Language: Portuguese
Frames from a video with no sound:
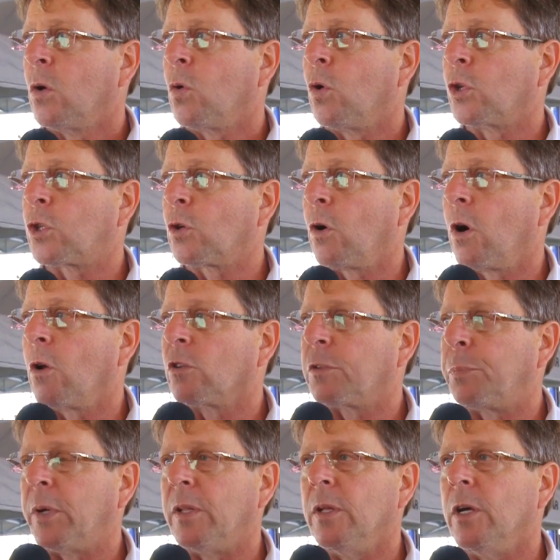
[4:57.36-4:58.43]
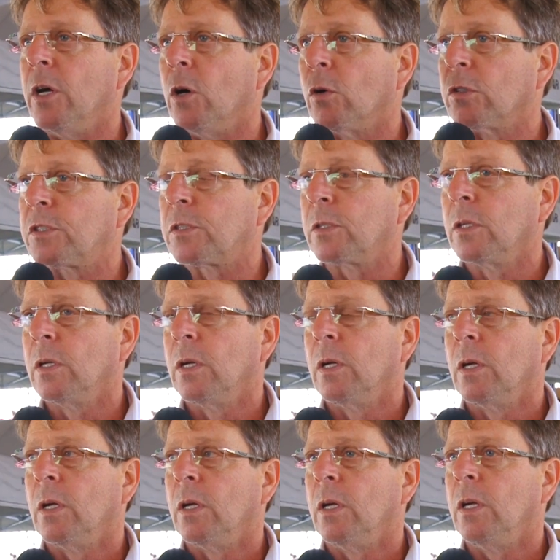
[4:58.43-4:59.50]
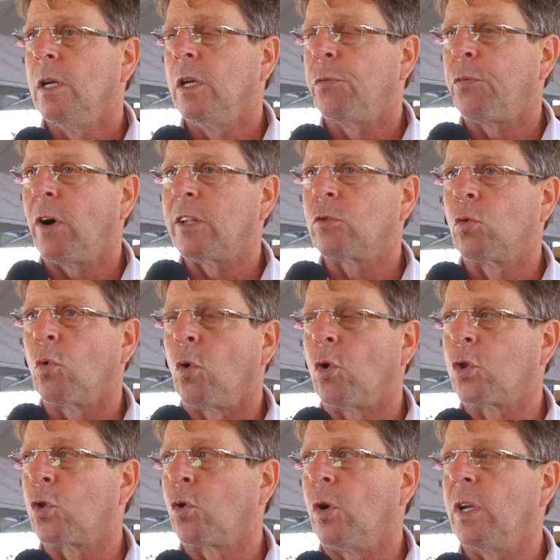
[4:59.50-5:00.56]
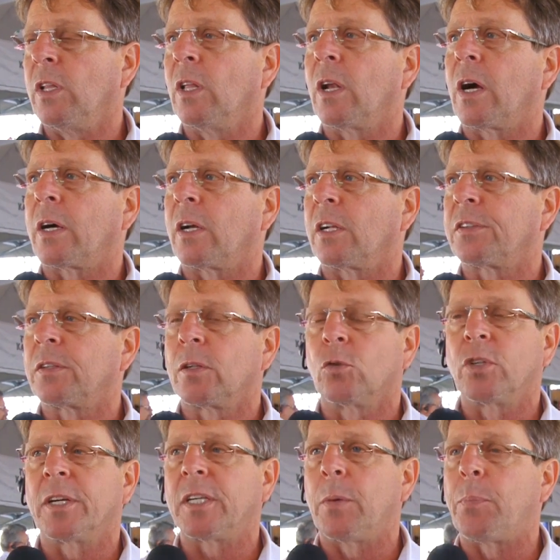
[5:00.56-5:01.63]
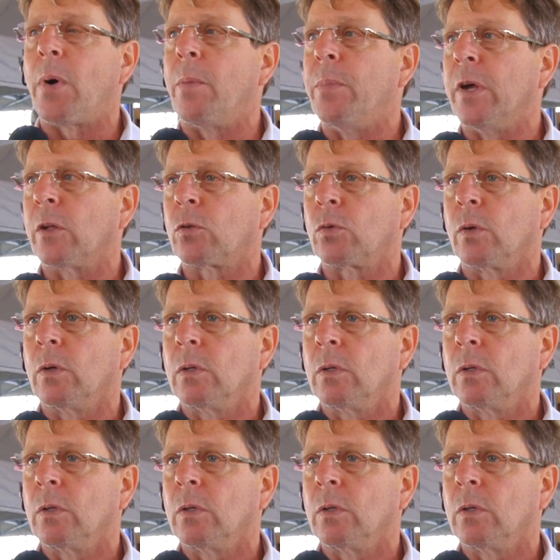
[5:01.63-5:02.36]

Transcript: controla os pneus e faz um controle de lacração de equipamento.